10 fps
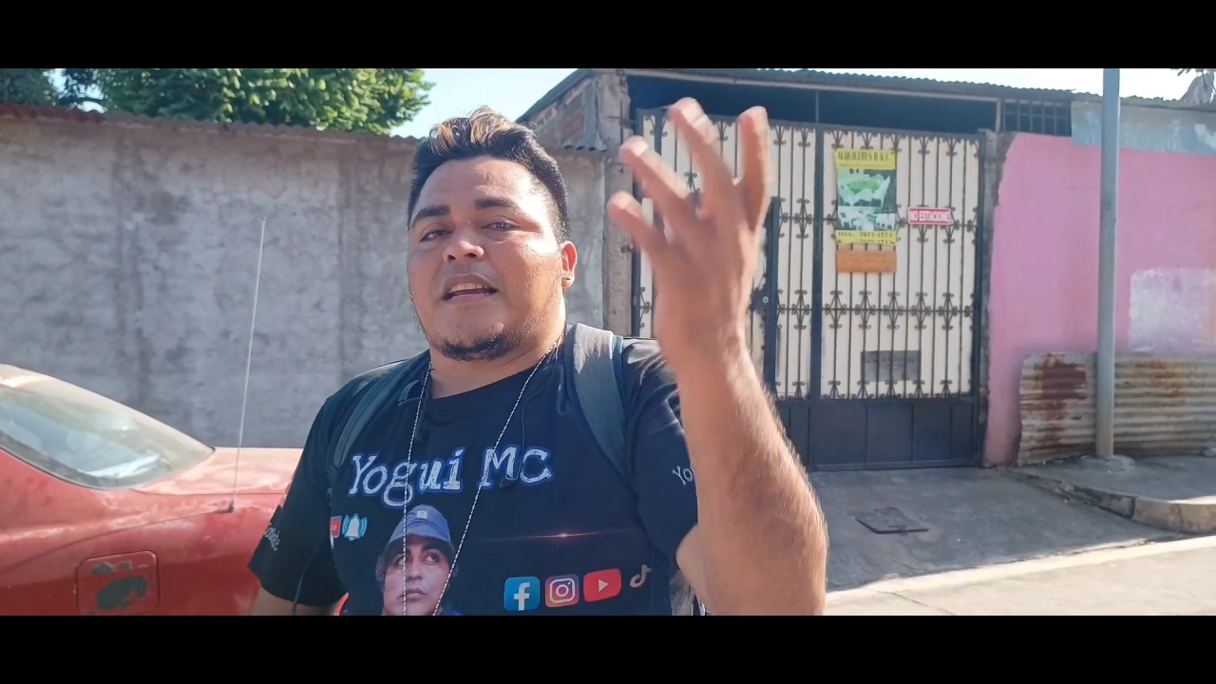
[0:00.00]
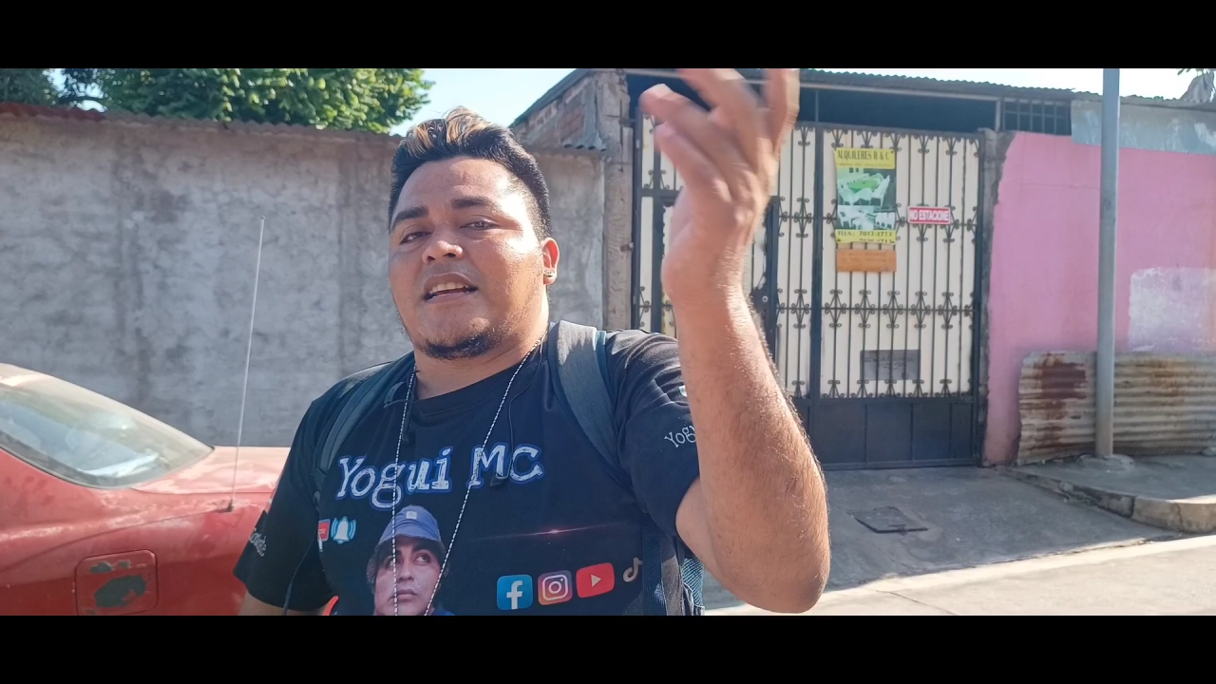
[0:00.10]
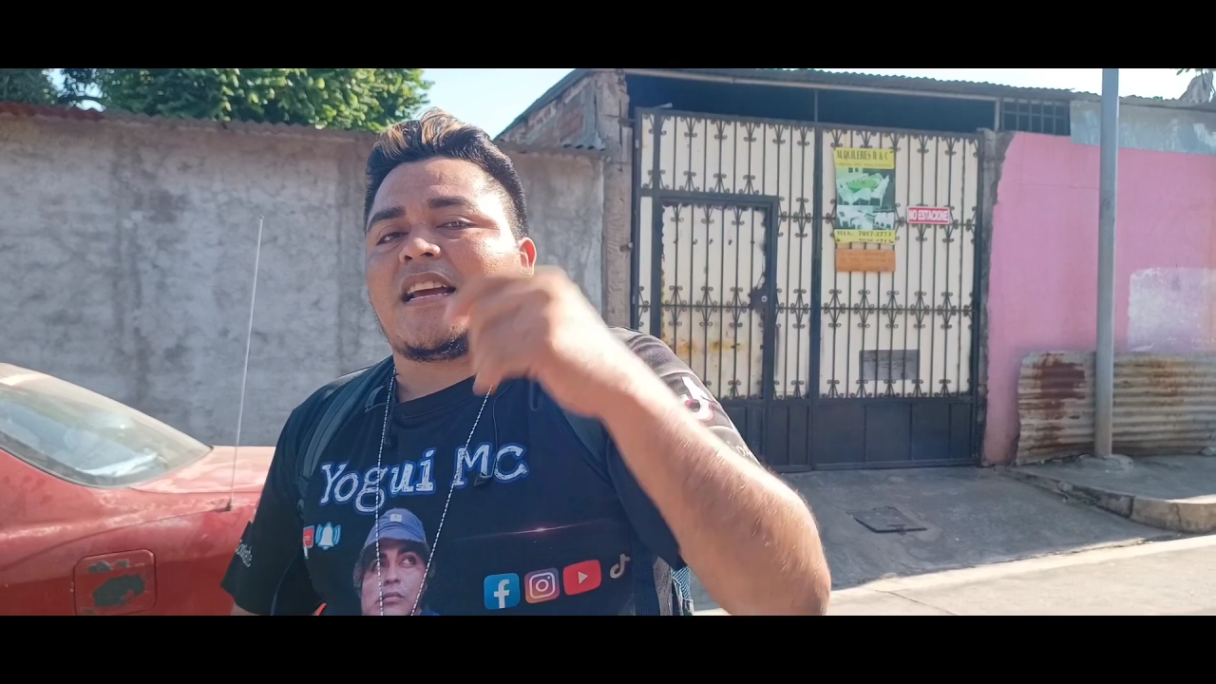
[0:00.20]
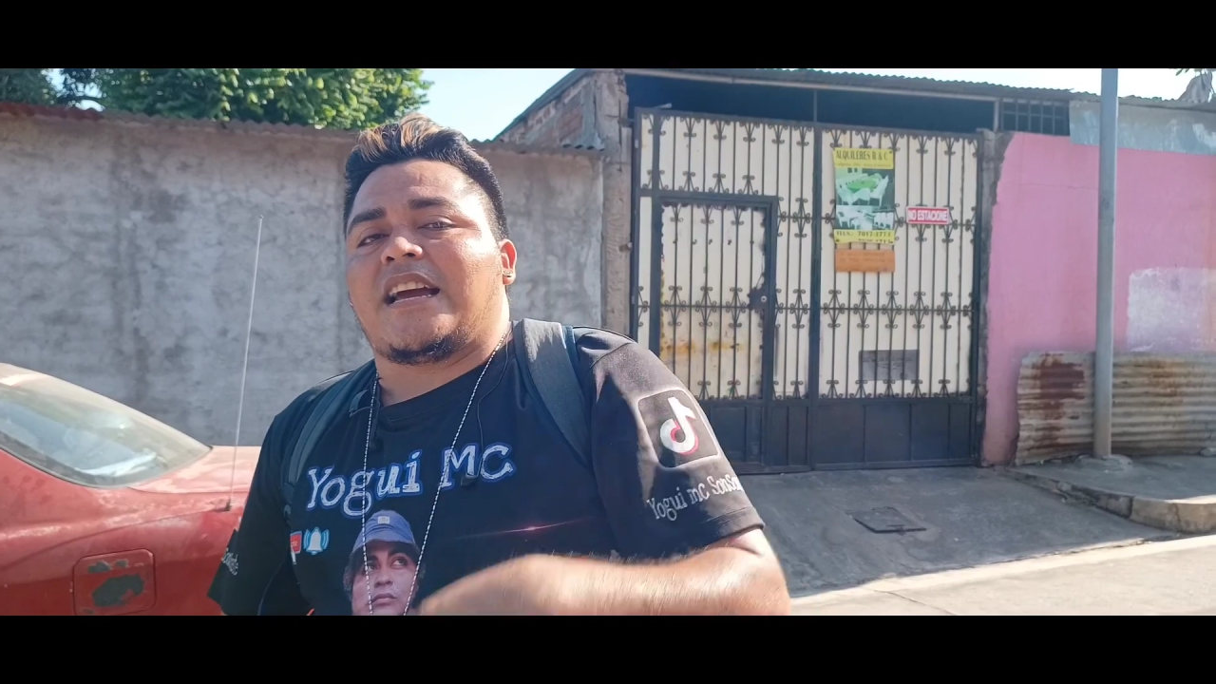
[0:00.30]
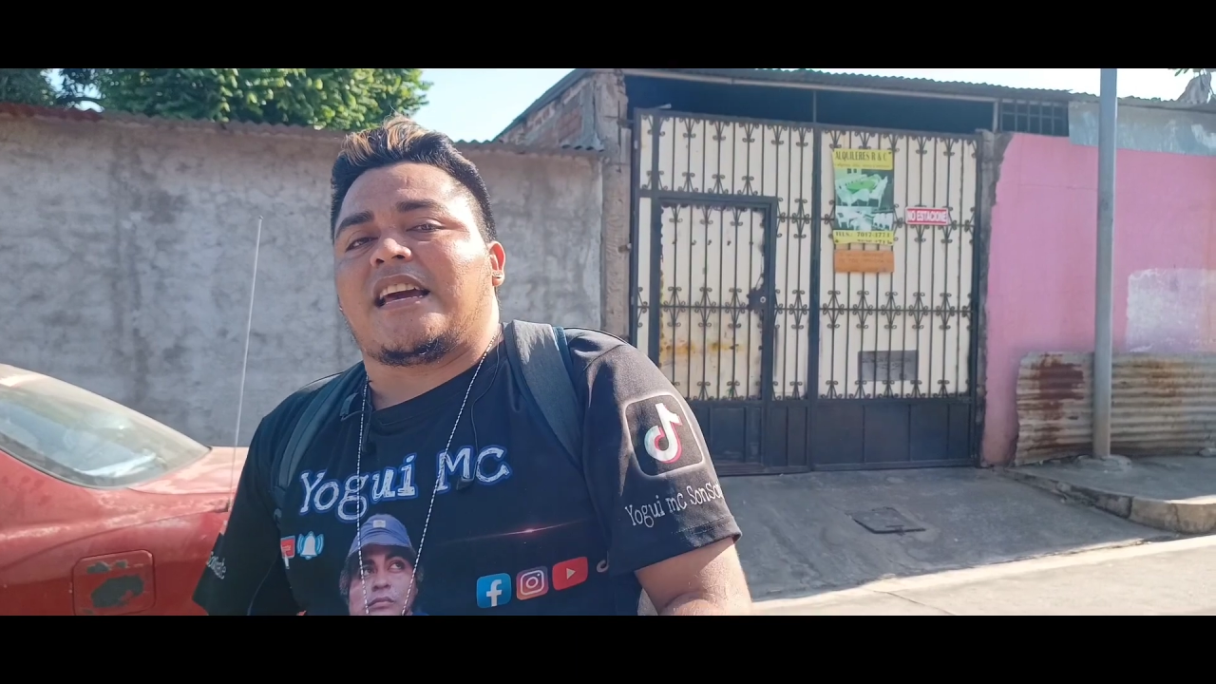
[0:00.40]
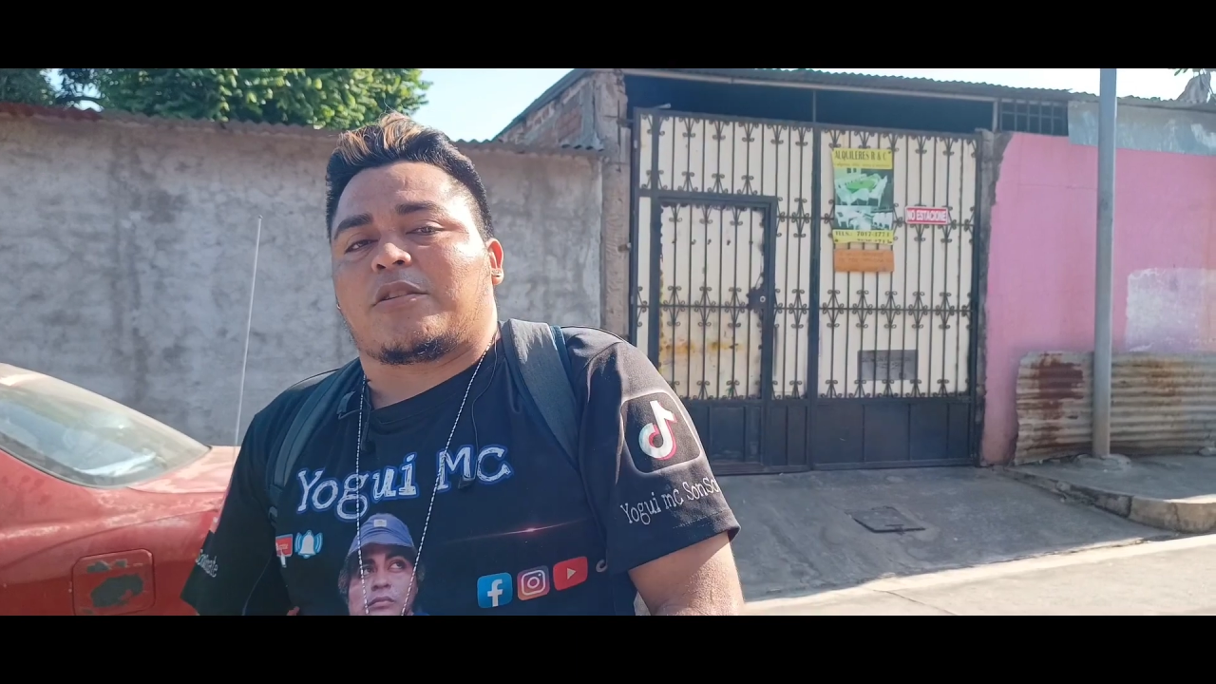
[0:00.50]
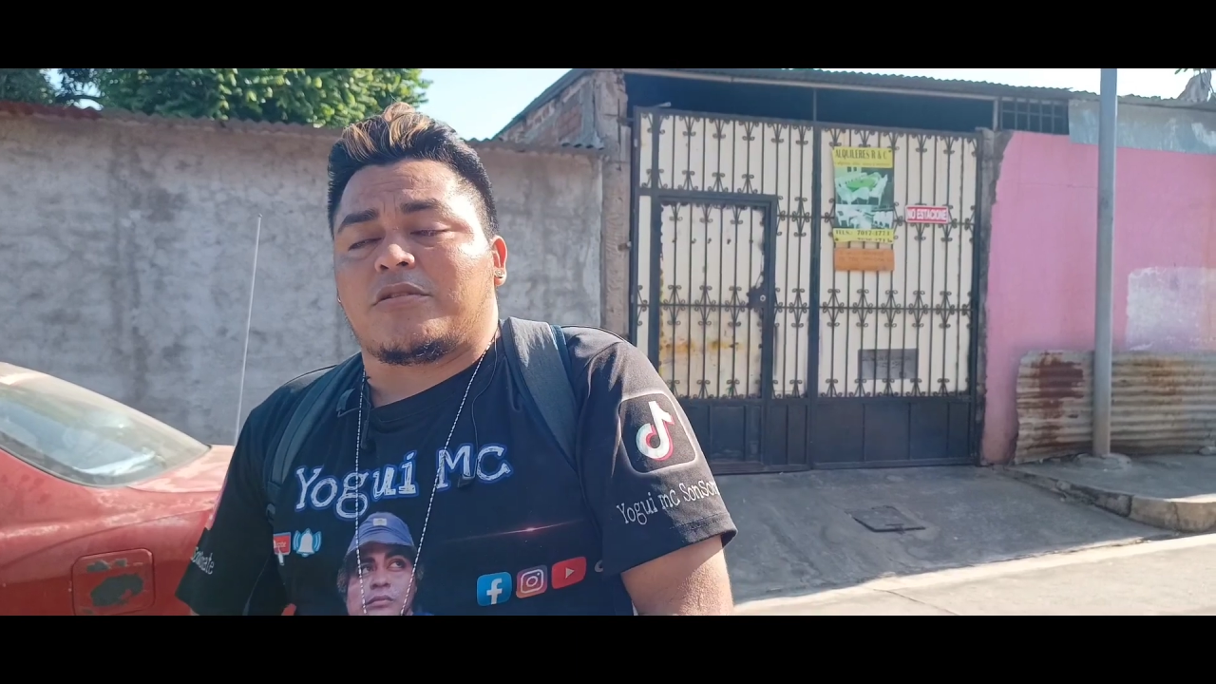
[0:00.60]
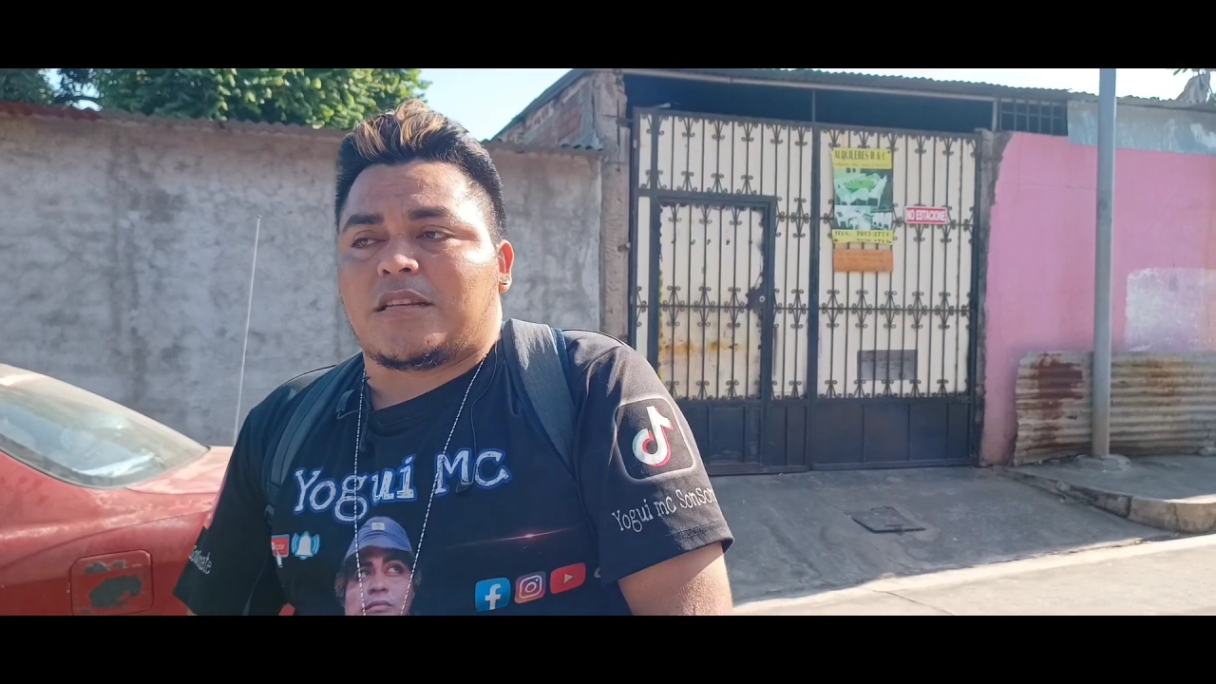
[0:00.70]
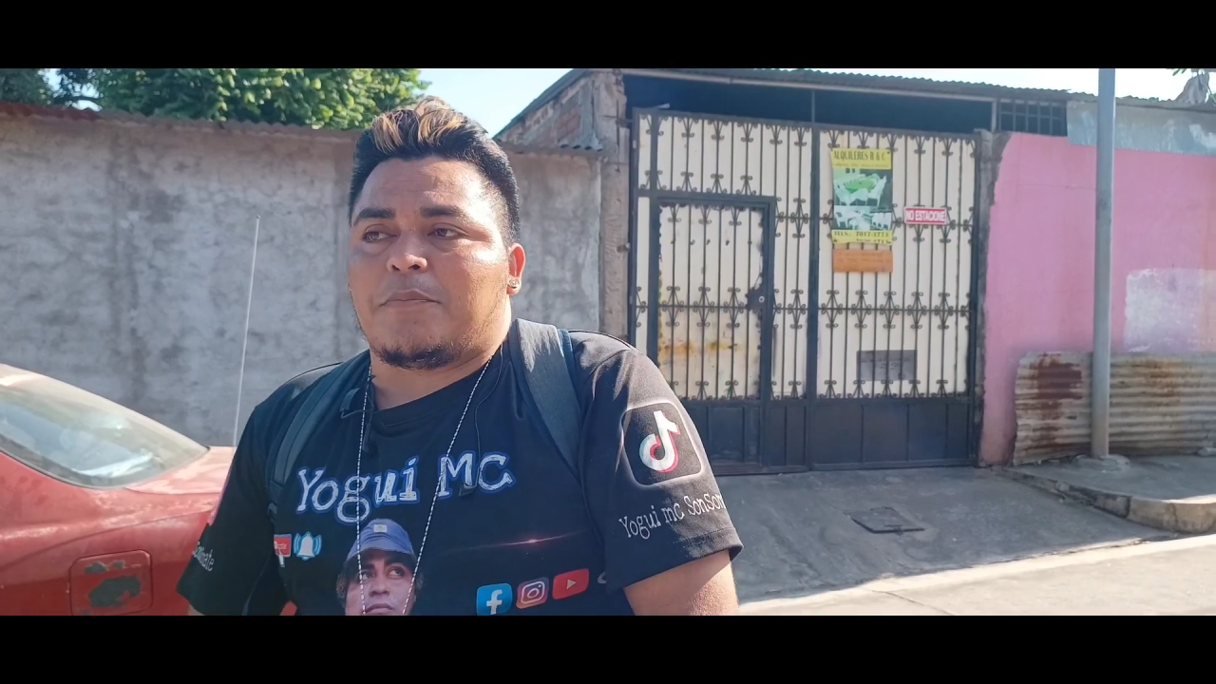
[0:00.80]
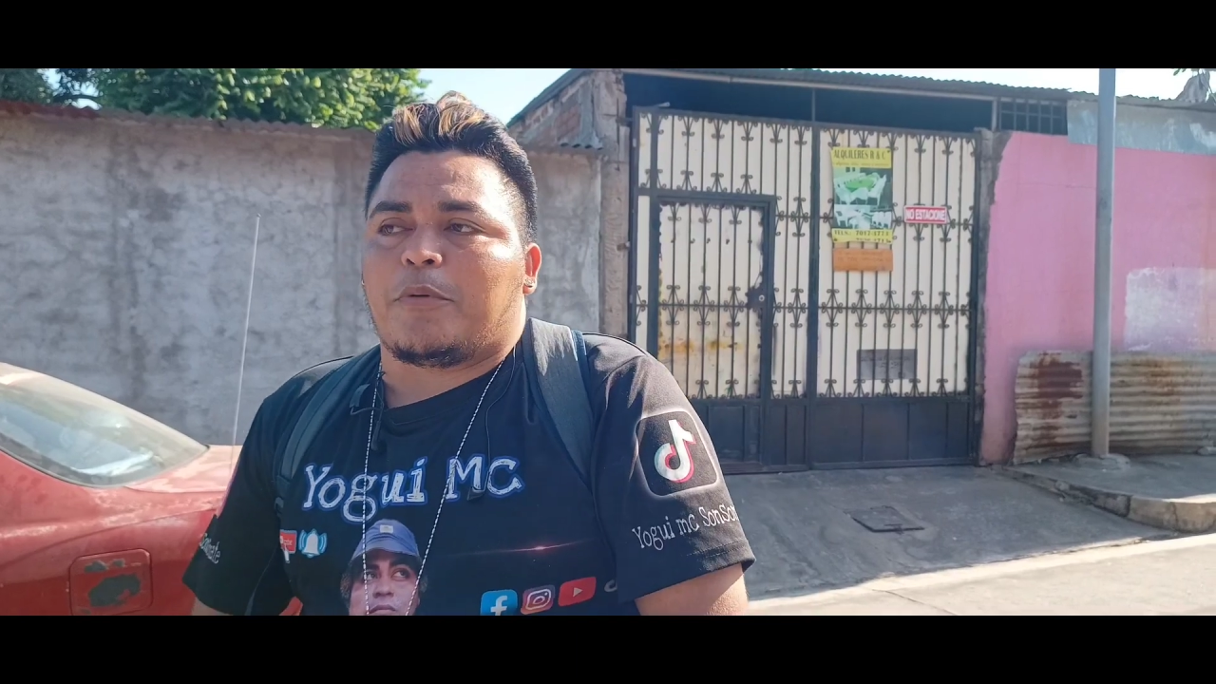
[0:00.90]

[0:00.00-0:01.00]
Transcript: gracias a ella Rusty